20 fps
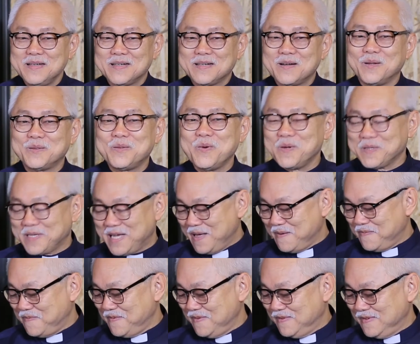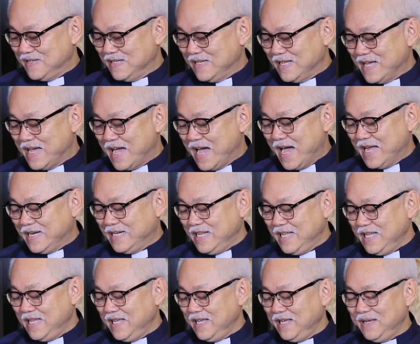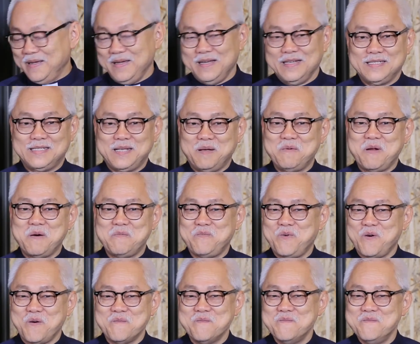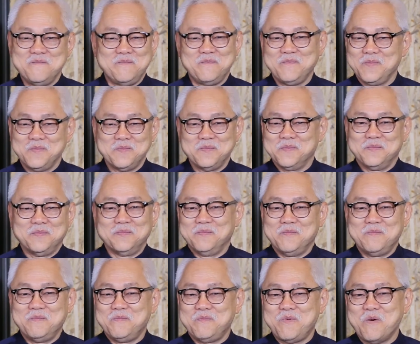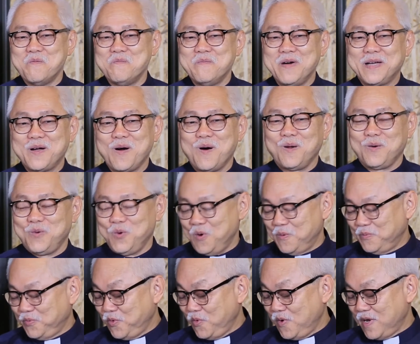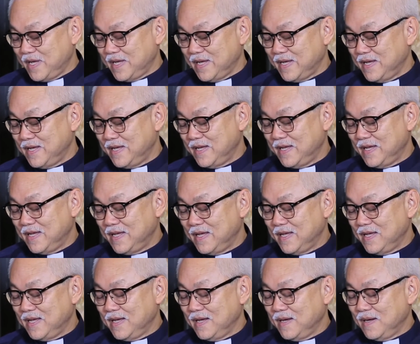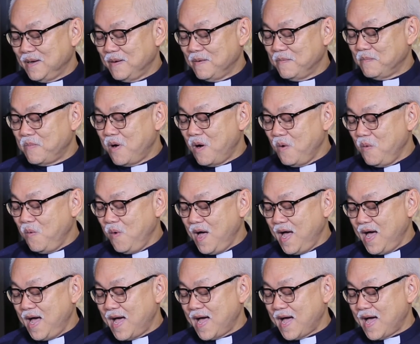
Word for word: ขอโทษครับอันนี้สำหรับผม ผมไม่ขอร่วมด้วย เพราะว่า